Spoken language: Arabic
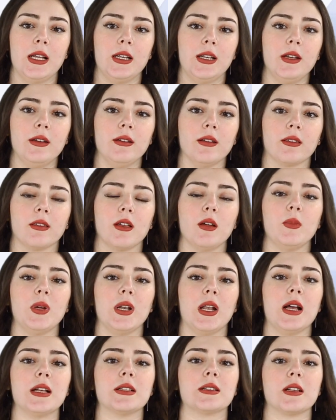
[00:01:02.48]
للنظام
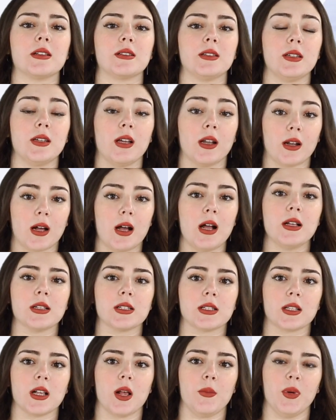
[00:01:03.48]
الأساسي الخاص